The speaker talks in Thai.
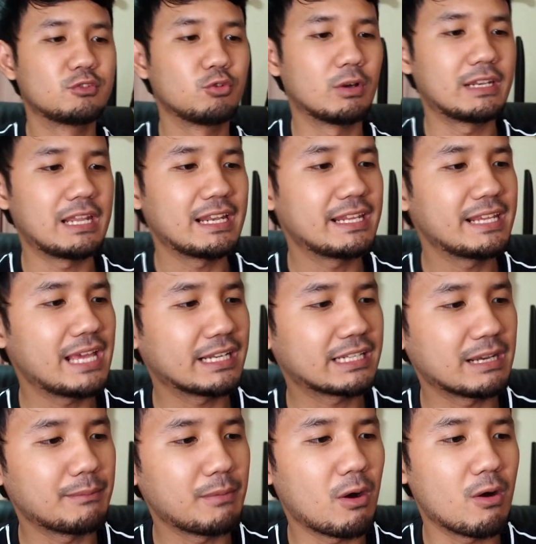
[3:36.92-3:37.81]
ส่วนรายละเอียด
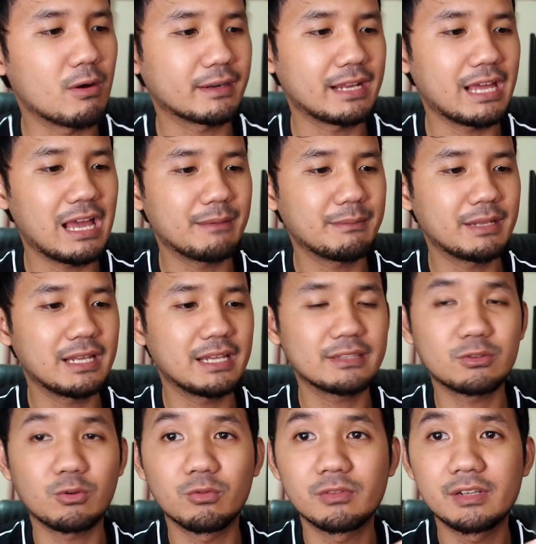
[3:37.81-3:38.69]
กระบอกน้ำนะฮะ
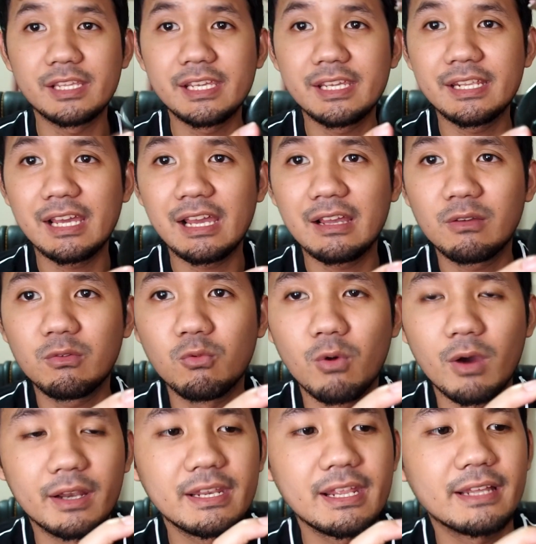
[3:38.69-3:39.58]
ตรงนี้นะฮะ
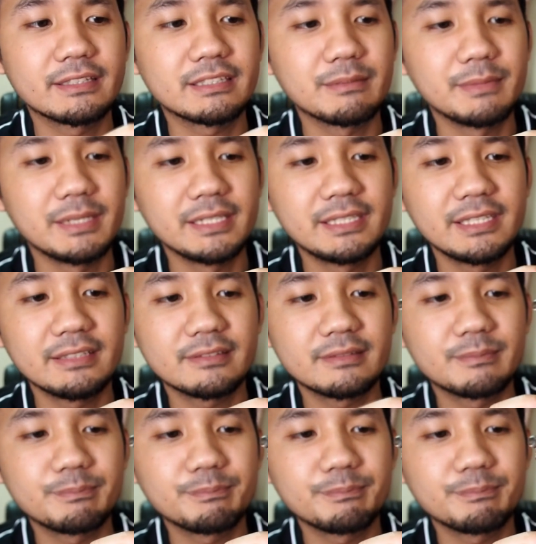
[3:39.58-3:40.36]
หัวเนี่ยจะมีที่